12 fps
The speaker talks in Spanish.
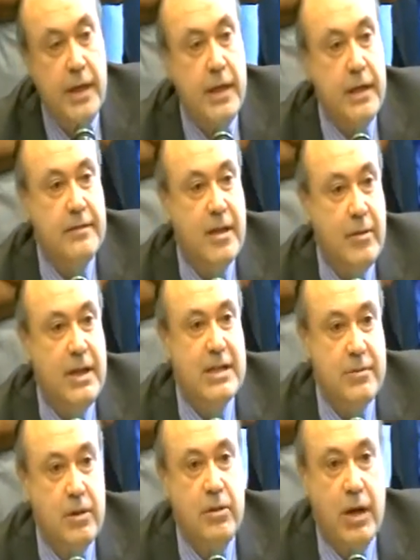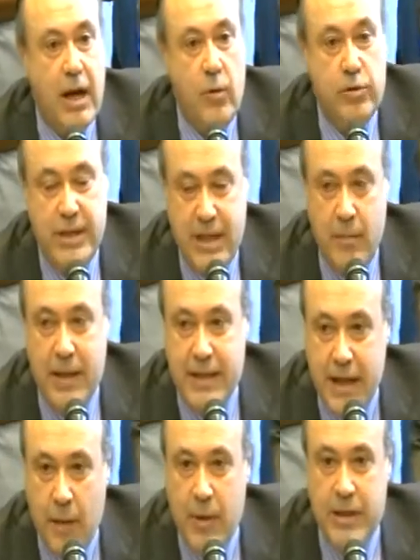y se viene llevando a cabo
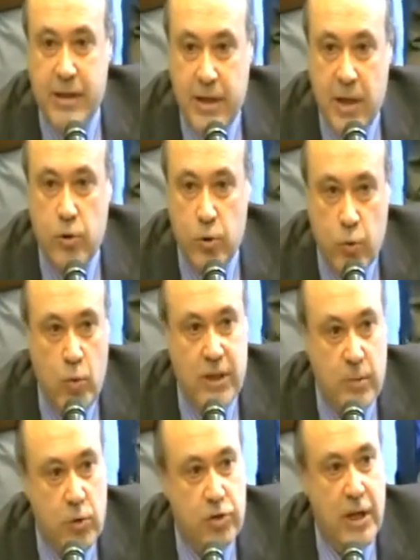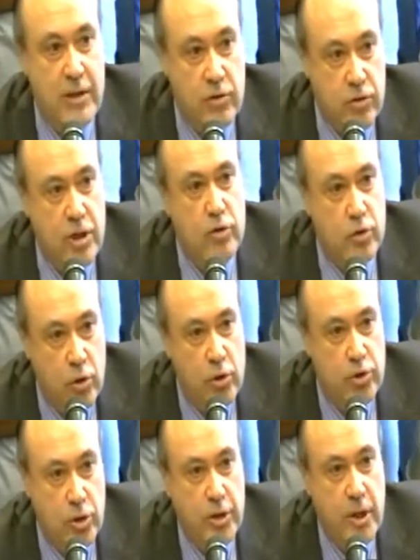sistemáticamente en estos últimos años sin
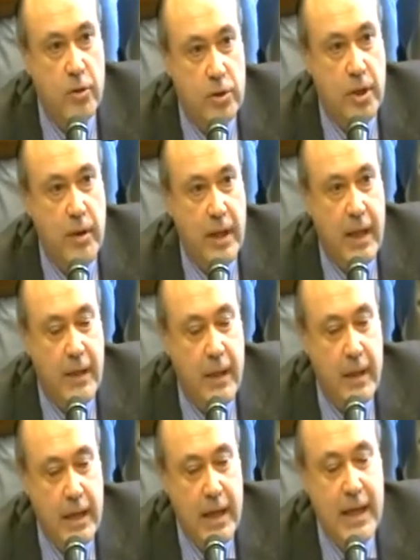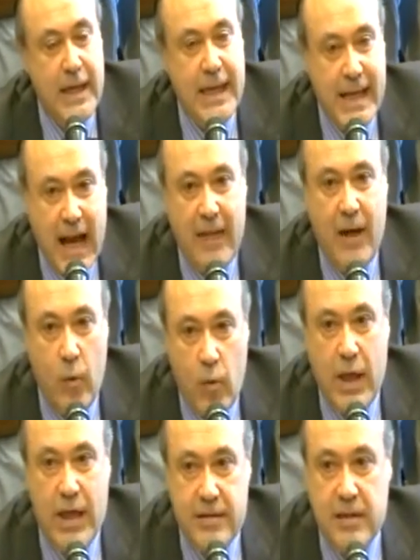solución de continuidad, y cada
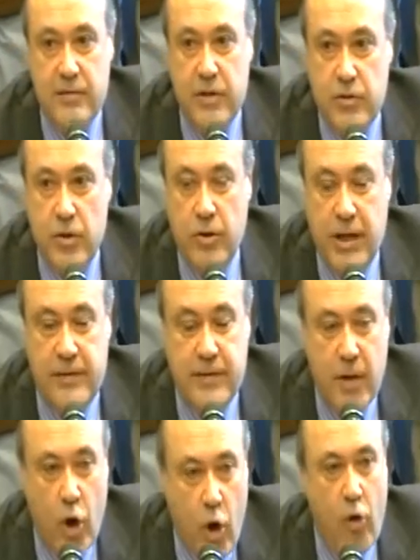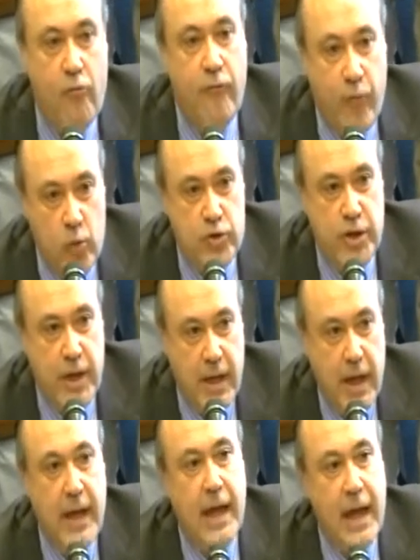una de esas sesiones confluye
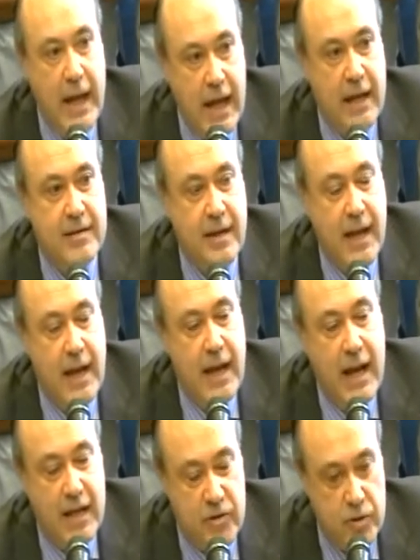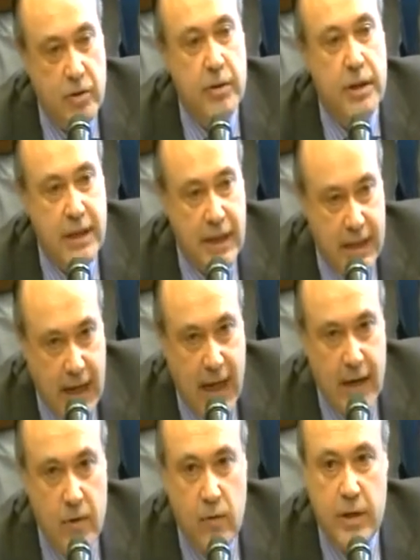en, la elección del
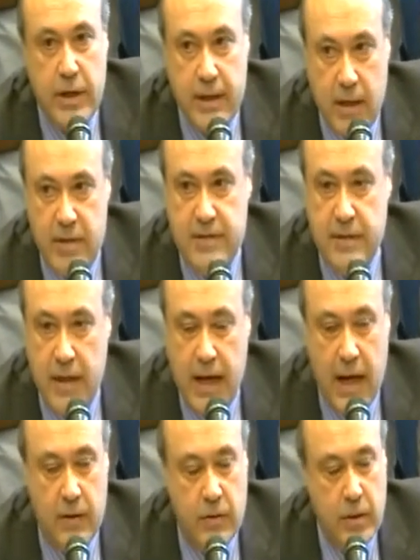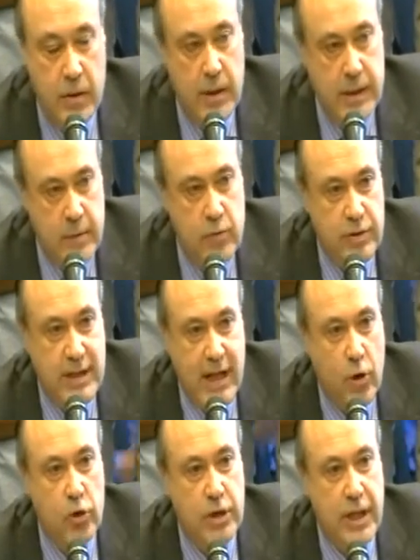decano y del vicedecano. Debemos estar
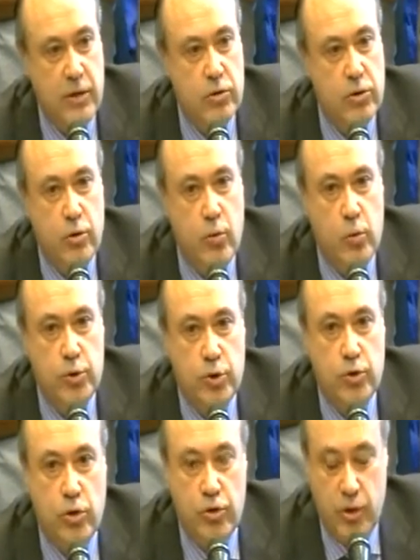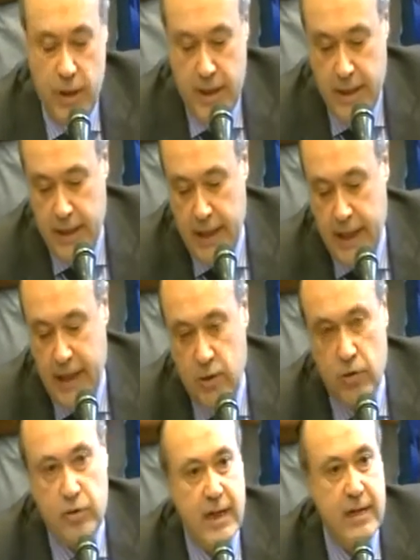contentos y orgullosos de que
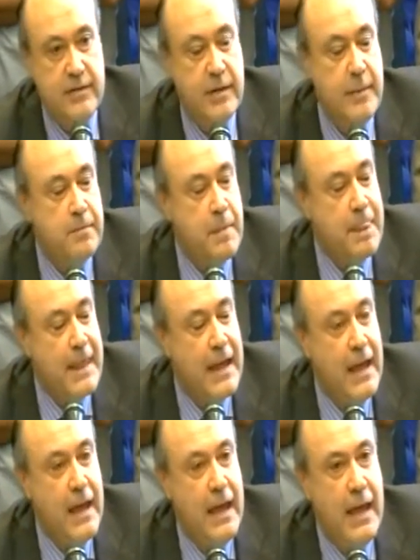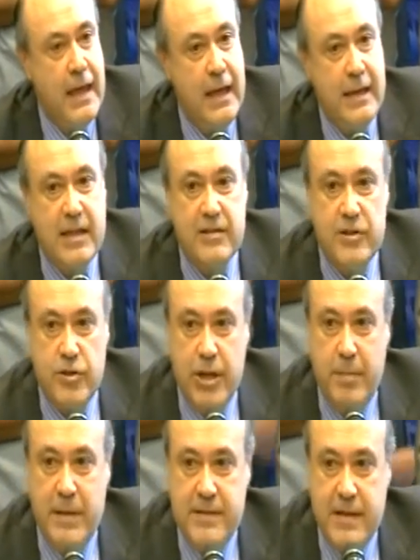esto así. Esta sesión
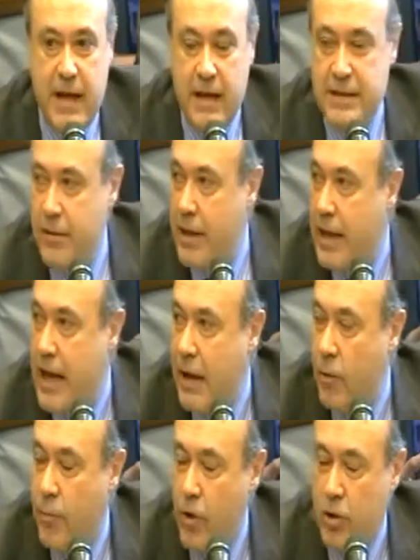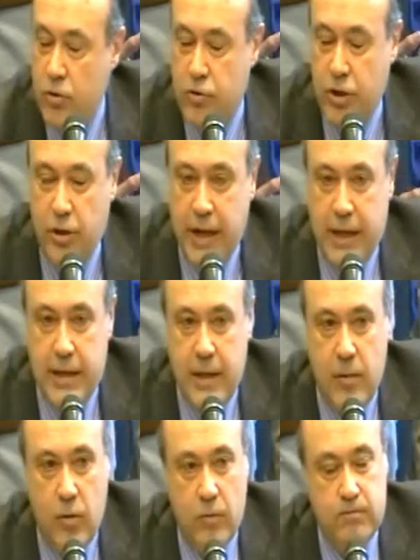especial llevada a cabo por el Consejo
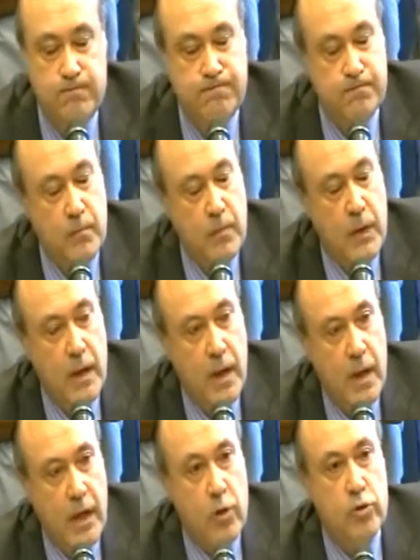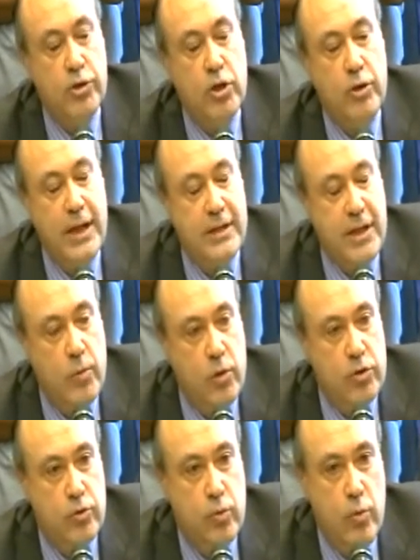Directivo, el Consejo Directivo
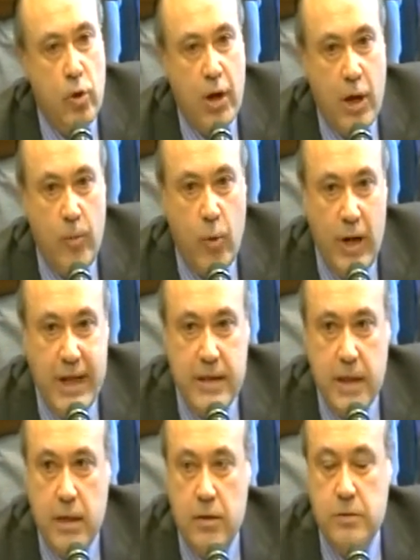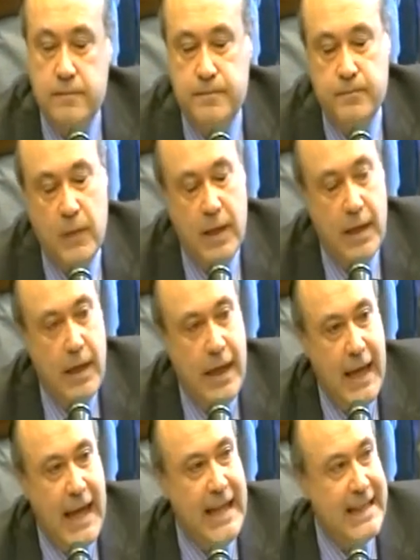es un órgano político,
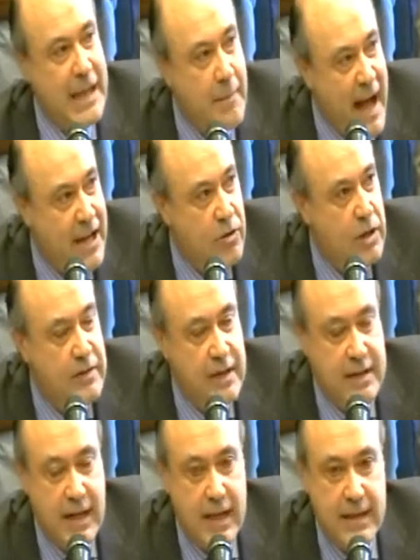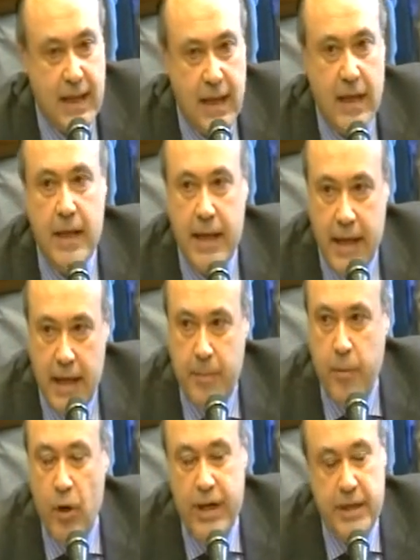el temario que se trata es
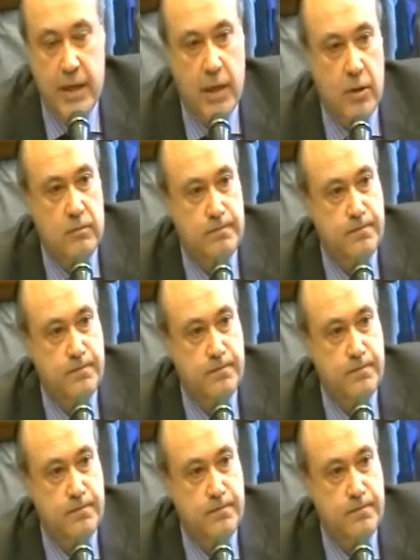político.